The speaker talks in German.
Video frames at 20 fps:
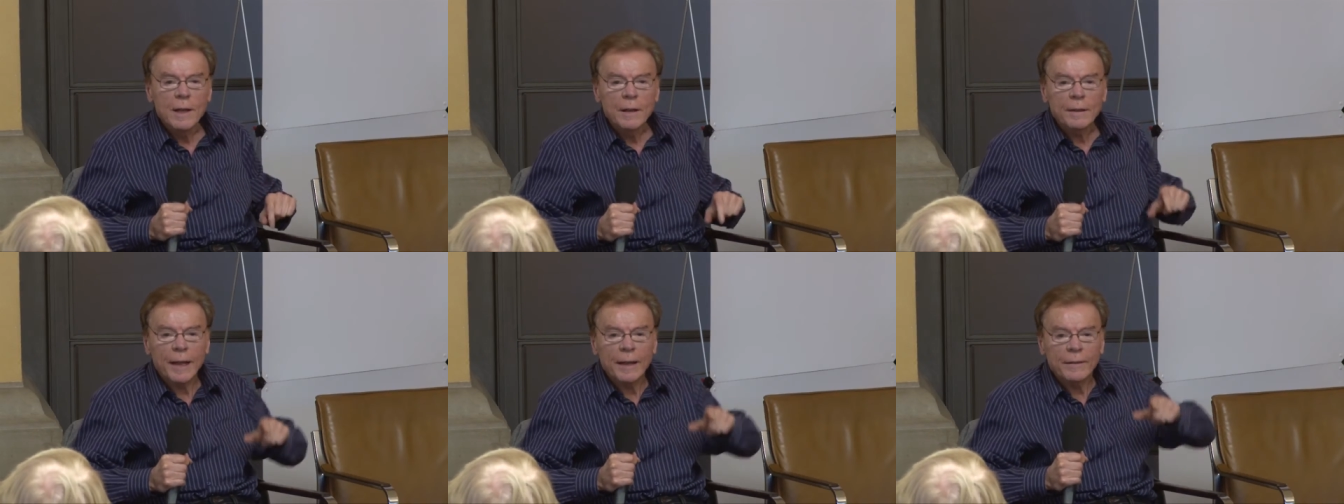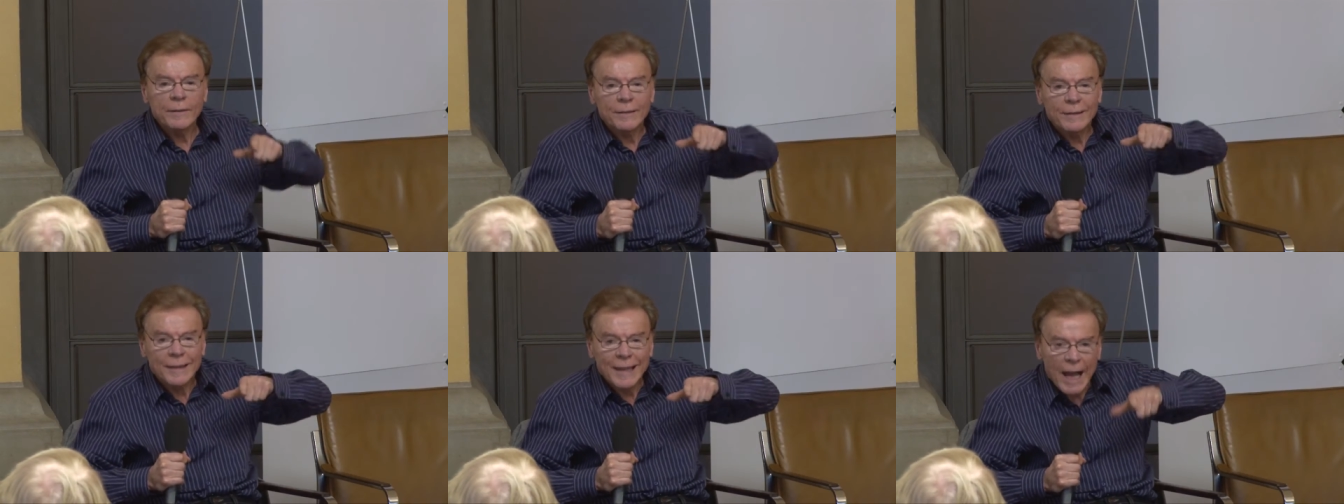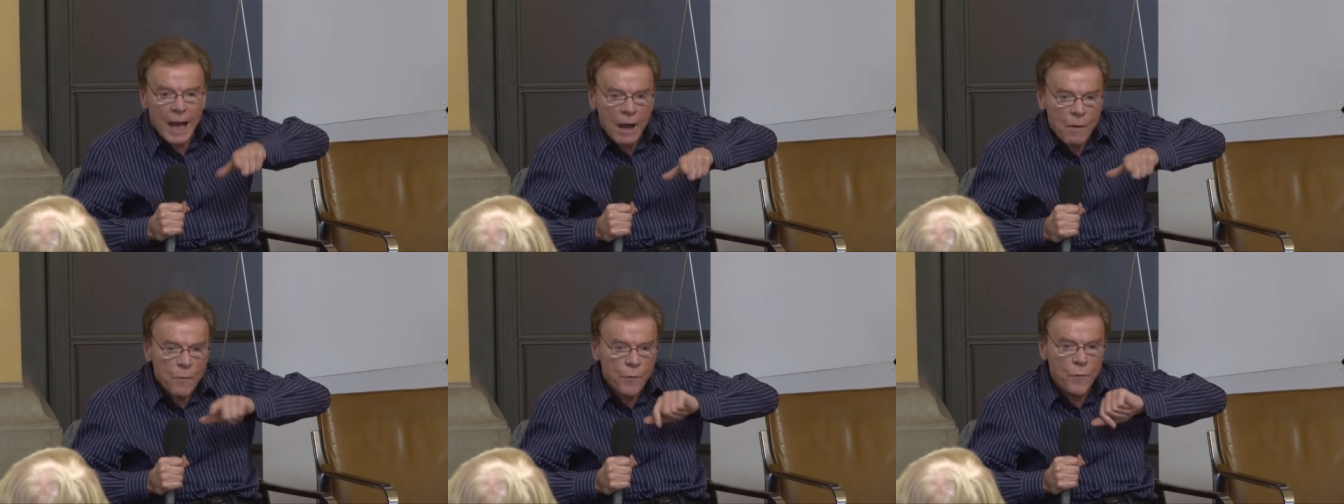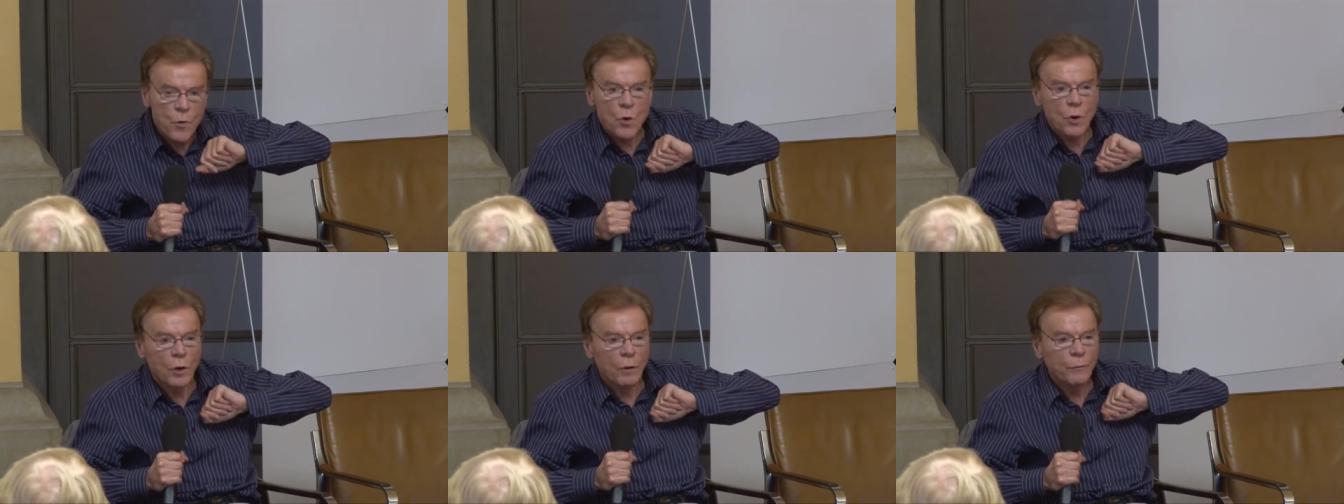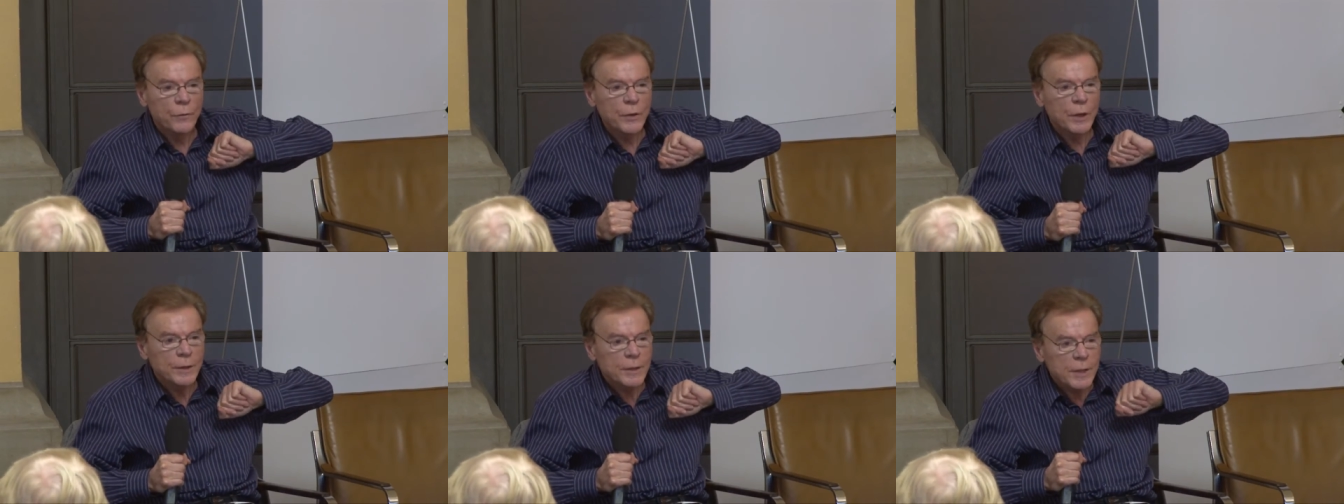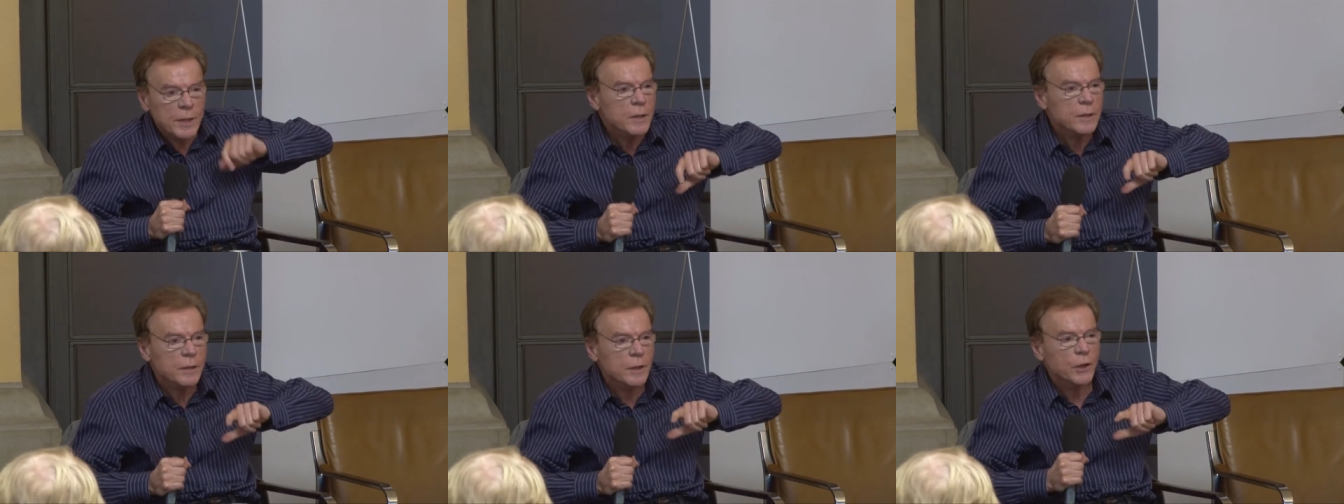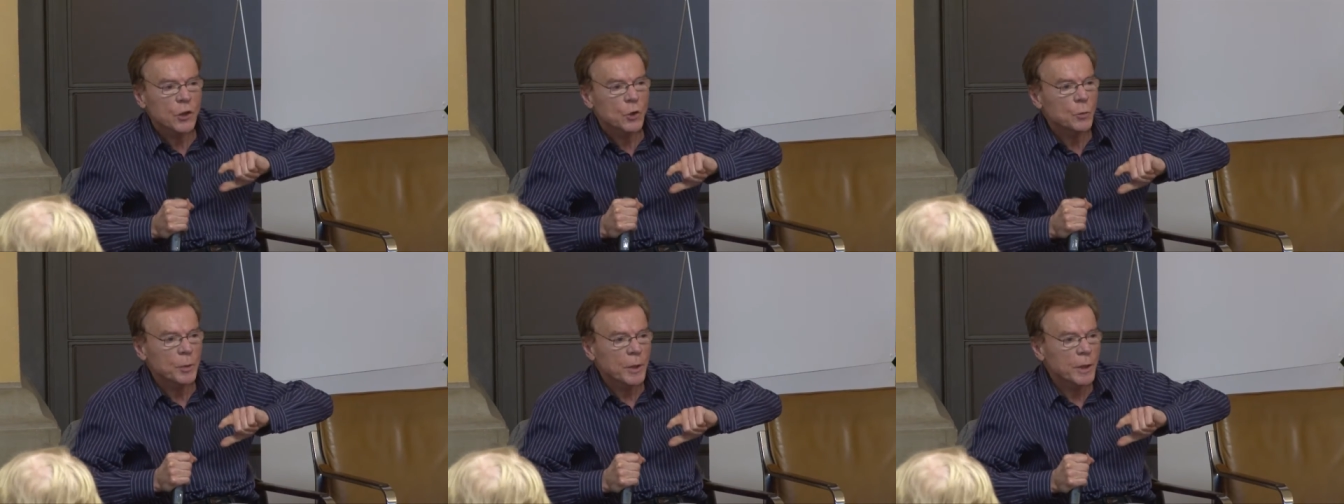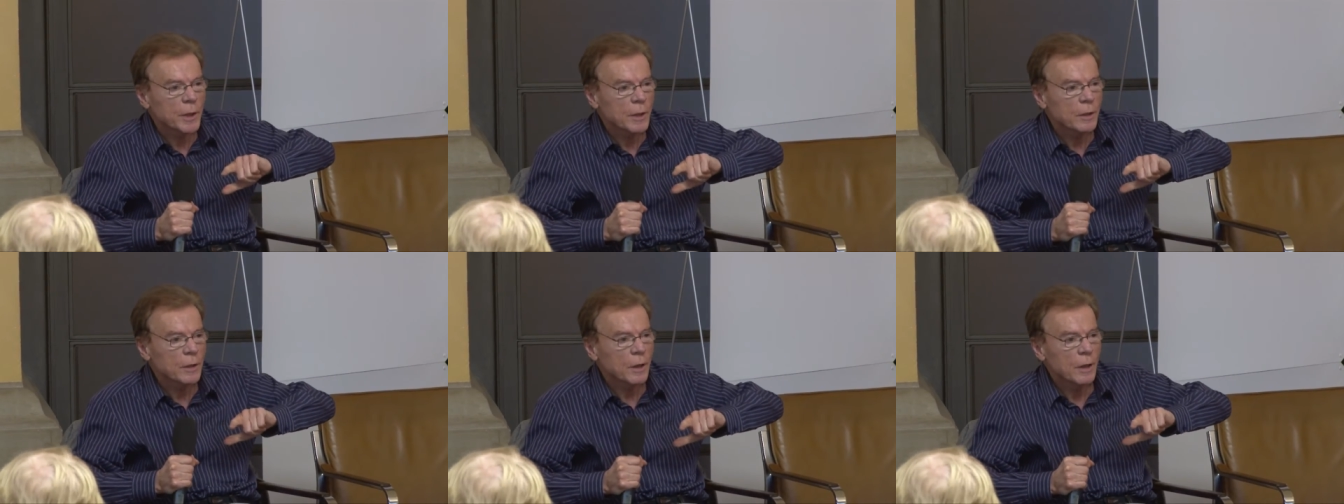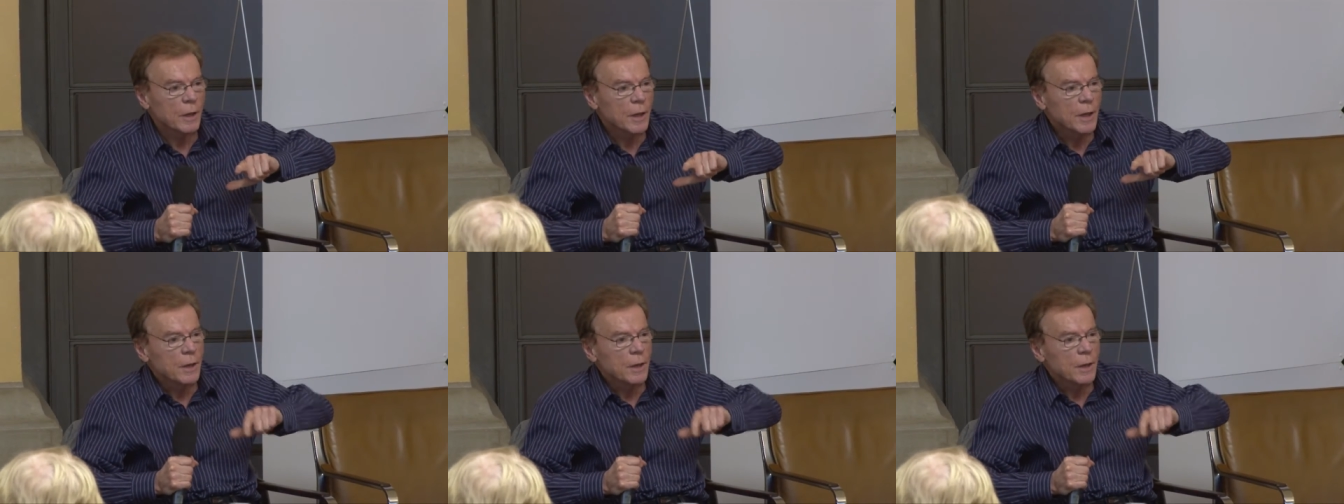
dass dafür, für diese Gespräche,